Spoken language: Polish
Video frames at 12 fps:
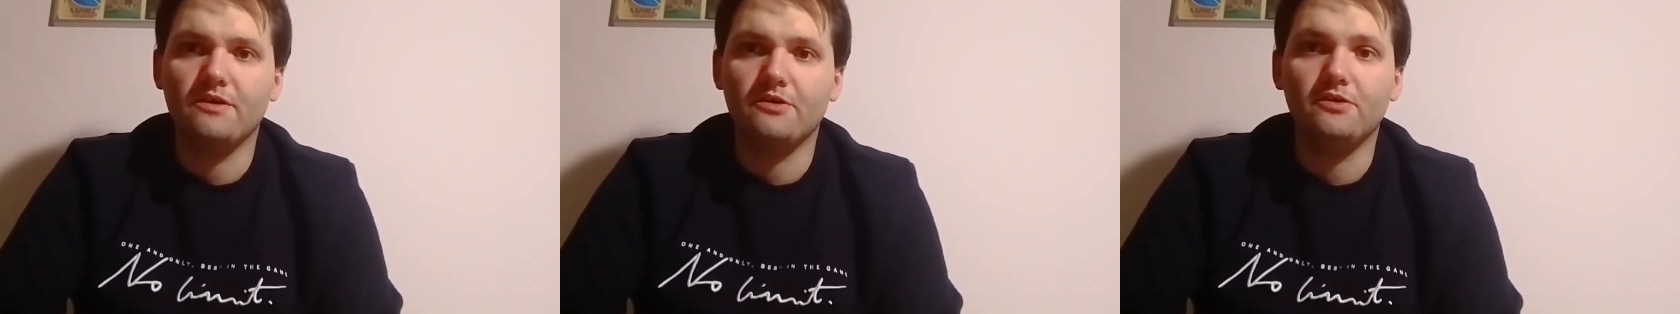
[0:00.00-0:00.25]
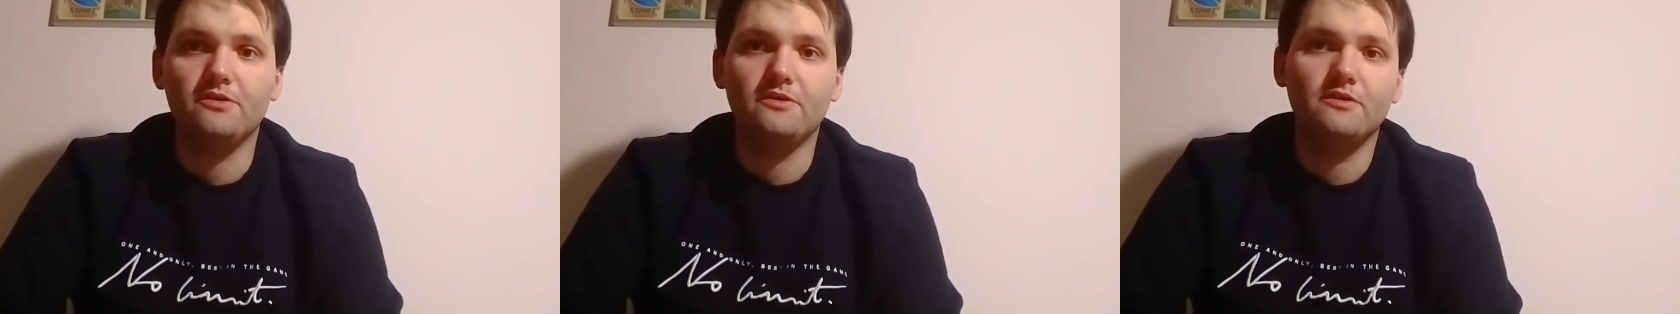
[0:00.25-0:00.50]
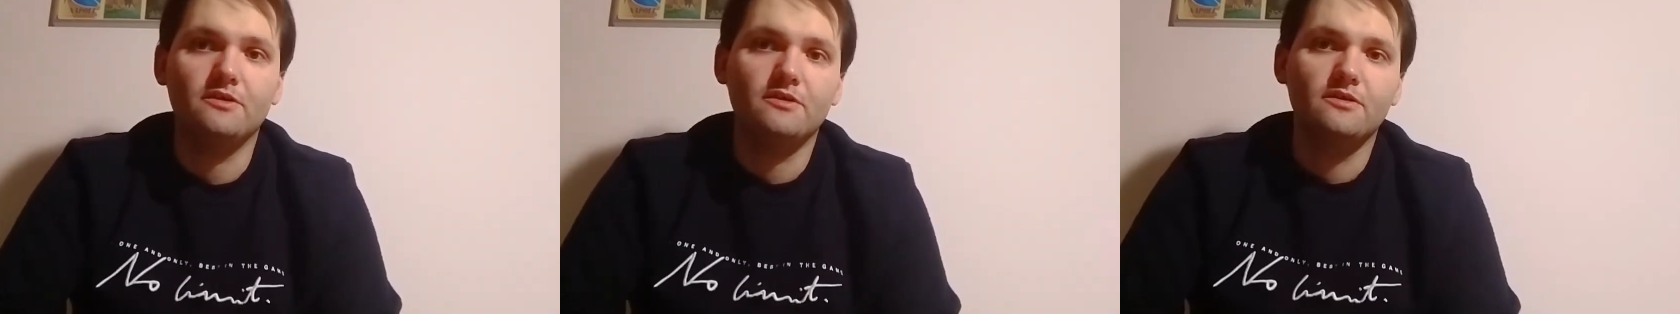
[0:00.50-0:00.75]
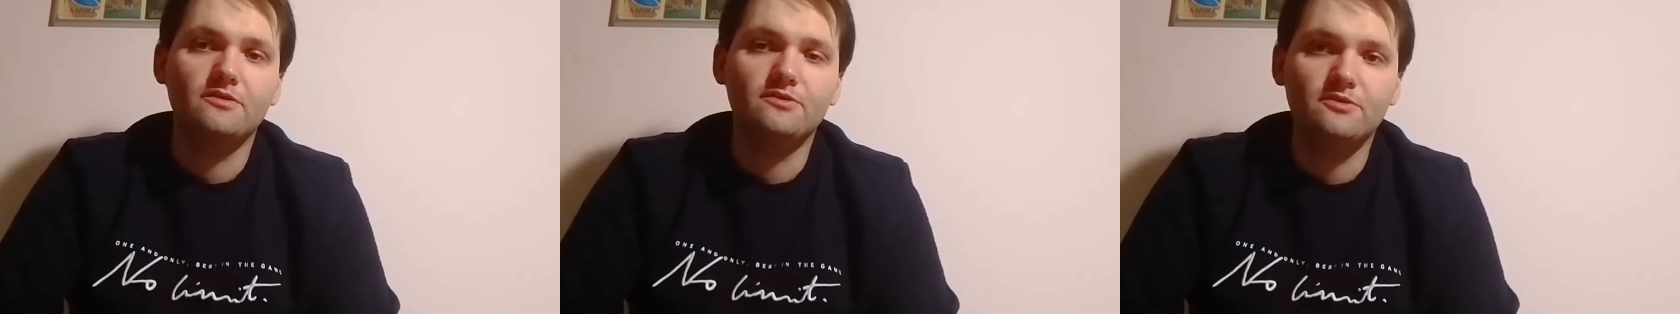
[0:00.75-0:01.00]
i
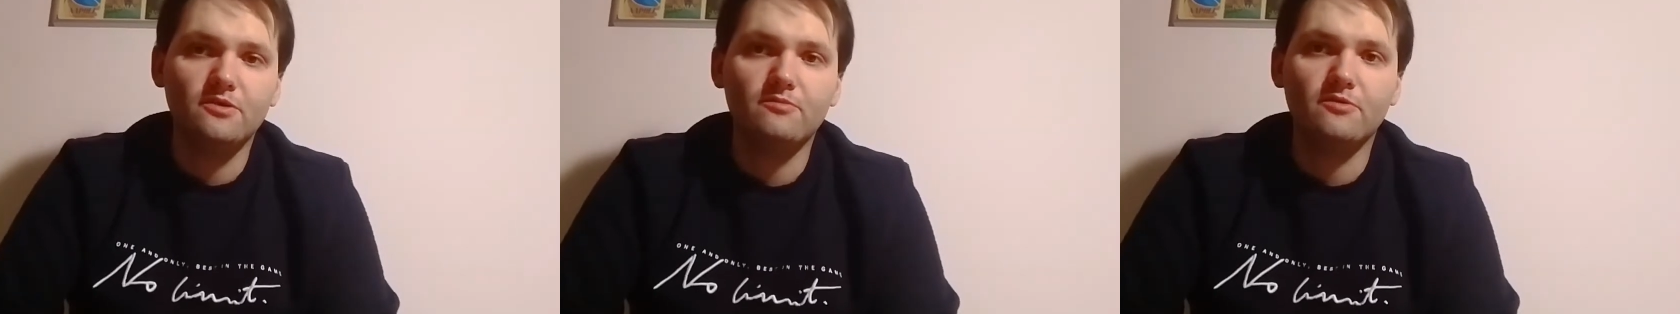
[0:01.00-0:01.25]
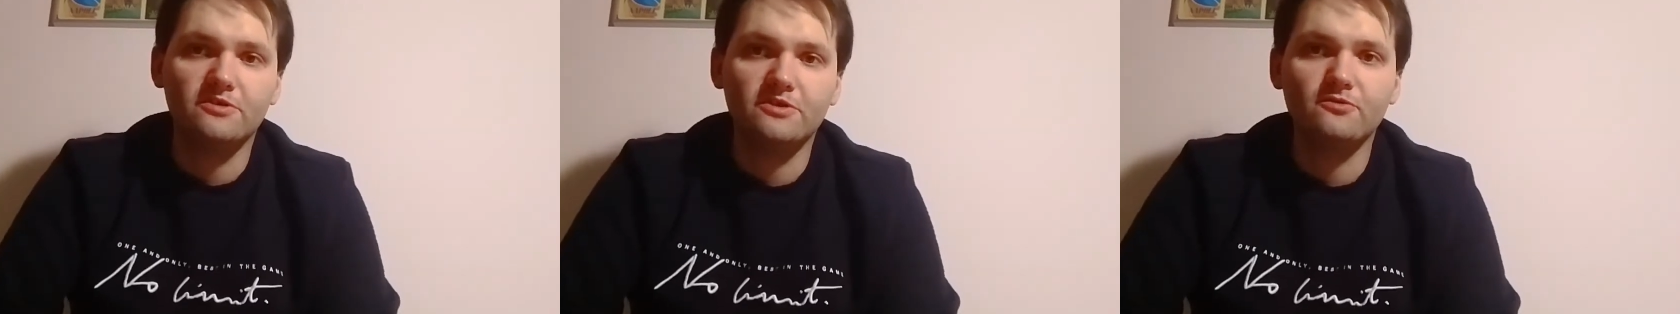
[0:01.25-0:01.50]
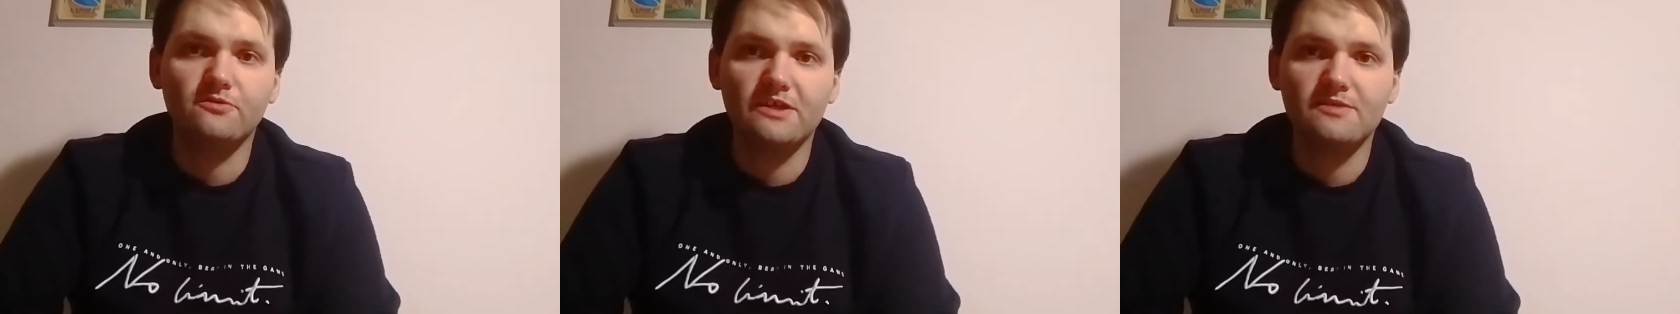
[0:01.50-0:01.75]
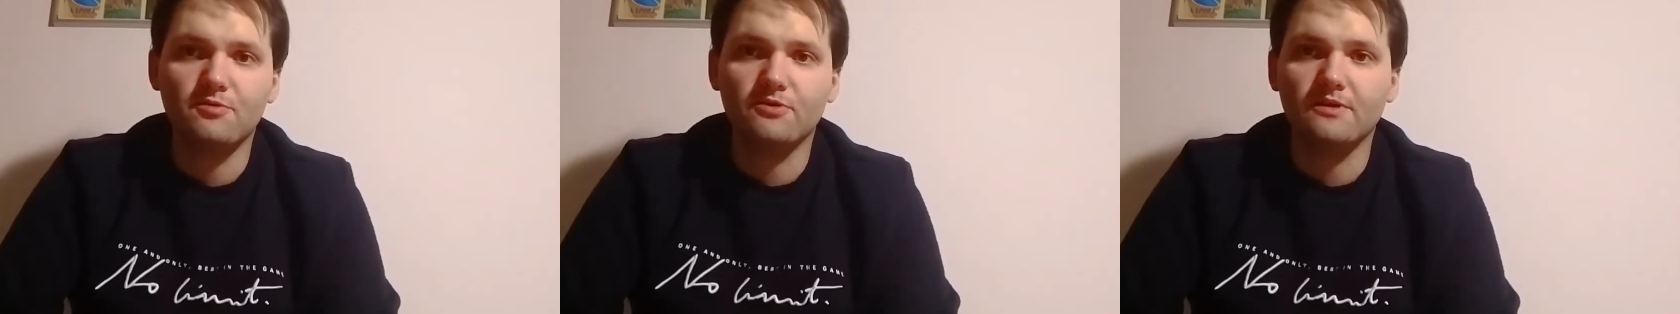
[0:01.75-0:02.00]
co możesz tutaj
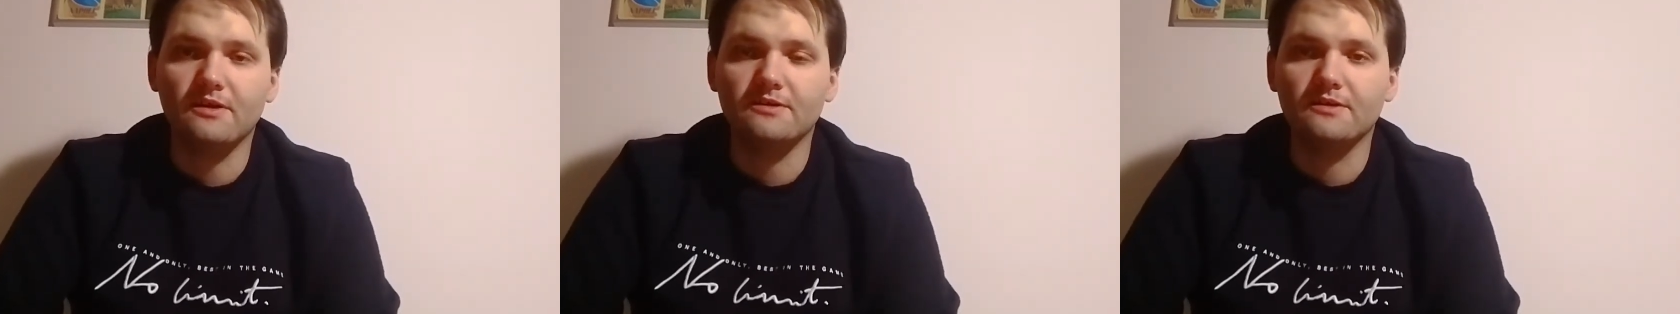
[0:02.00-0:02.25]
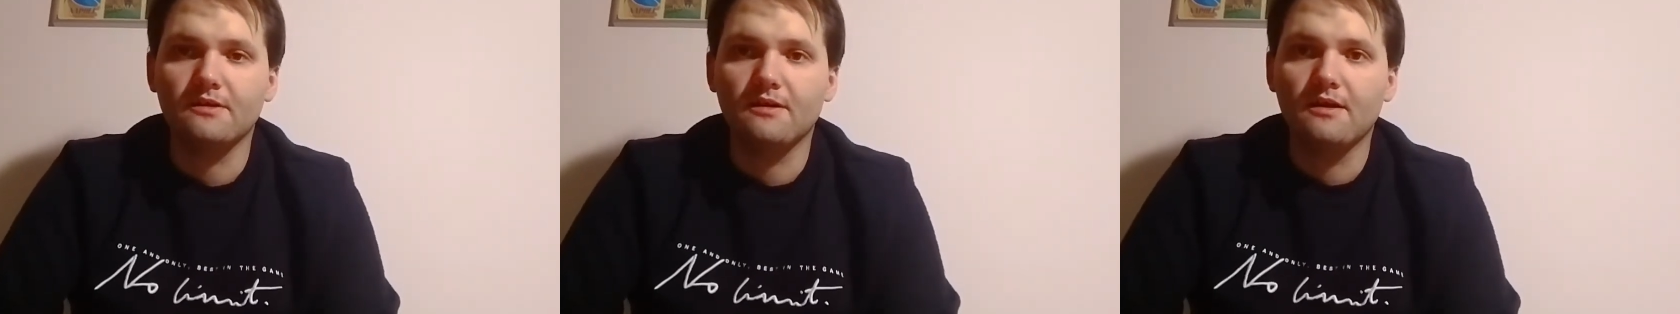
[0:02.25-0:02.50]
spotkać.